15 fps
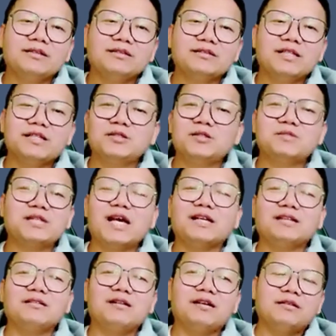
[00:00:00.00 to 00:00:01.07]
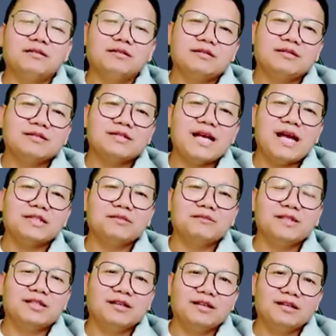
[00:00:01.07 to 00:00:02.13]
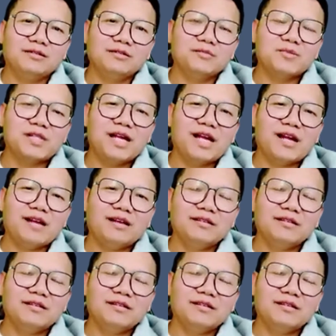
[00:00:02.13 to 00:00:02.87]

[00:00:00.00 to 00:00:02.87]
sẽ được nhầm xạ đó mà xạ chứ vật à nhầm xạ